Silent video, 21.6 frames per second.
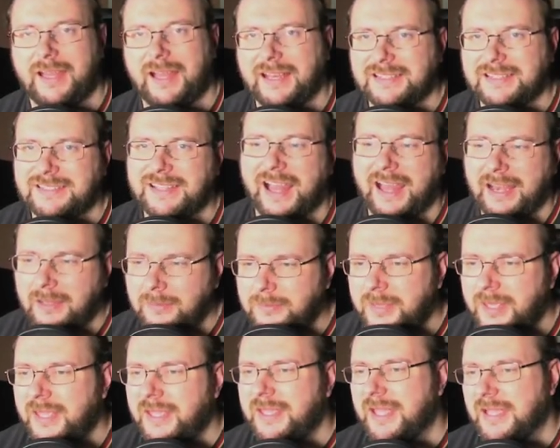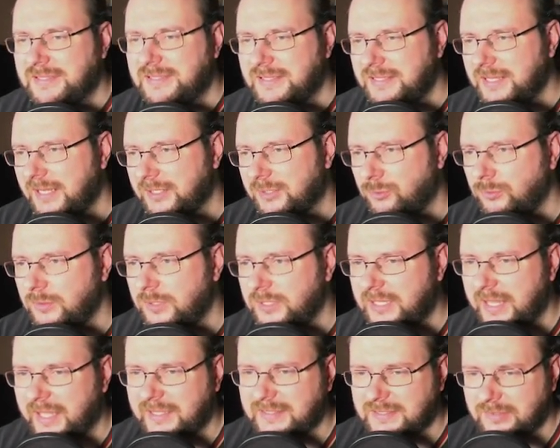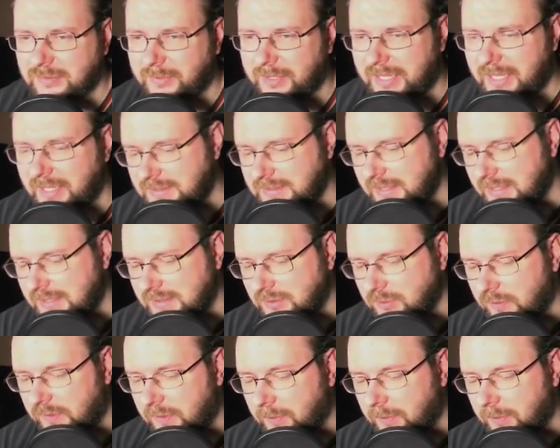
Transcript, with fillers: alles in allem, es sind halt coole Decks und man kann sie halt so